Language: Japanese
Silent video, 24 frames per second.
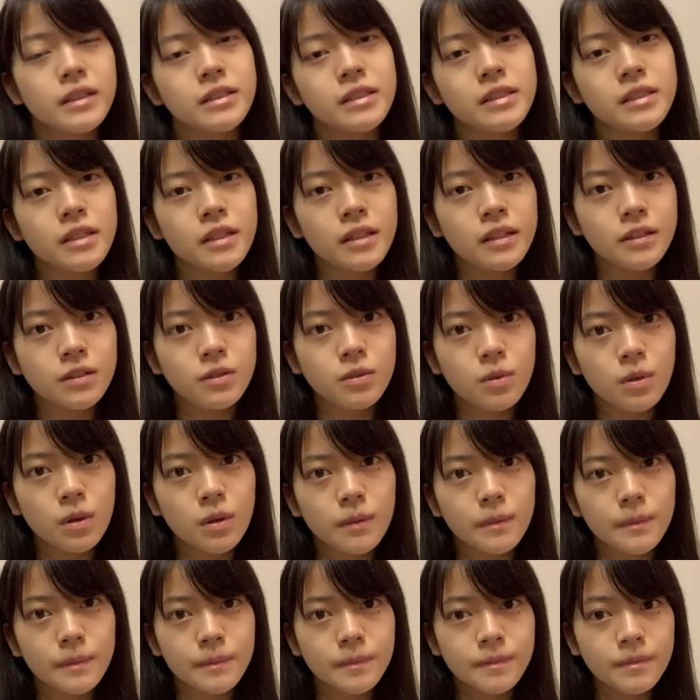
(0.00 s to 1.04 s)
ST8 は
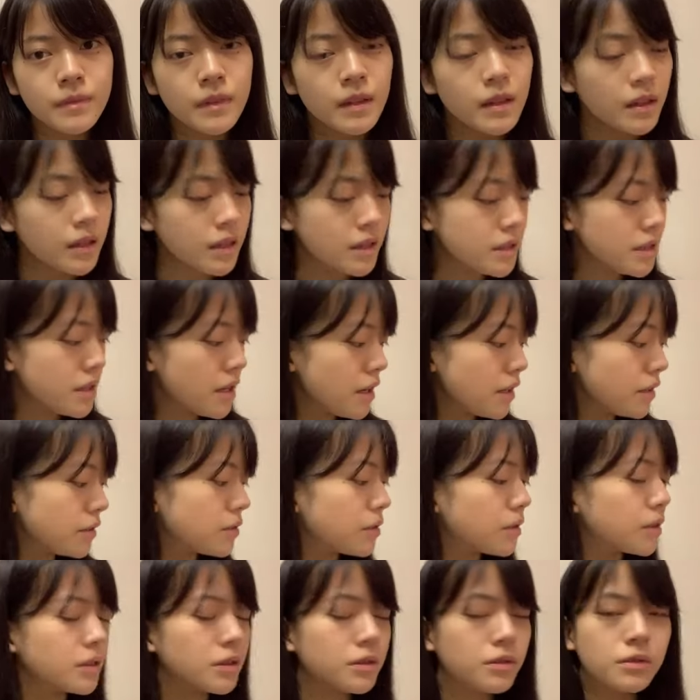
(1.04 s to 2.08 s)
ST8
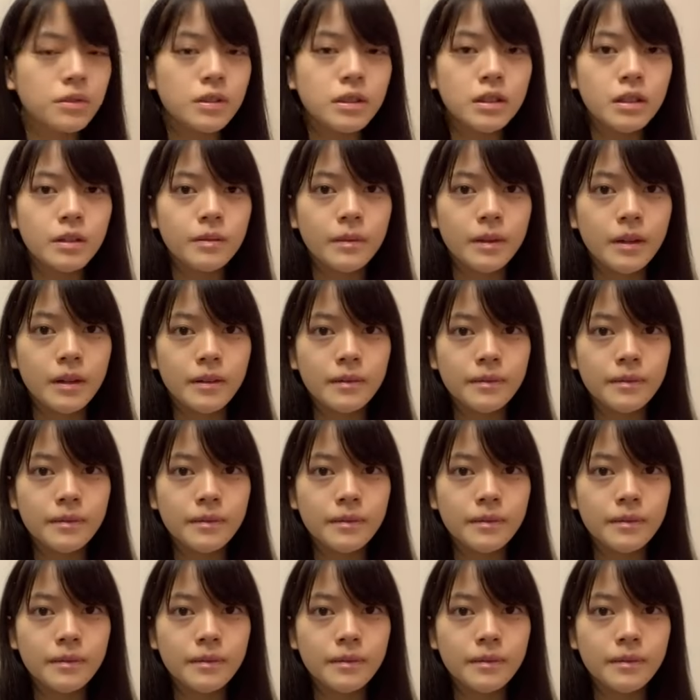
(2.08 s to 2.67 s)
だったよね名前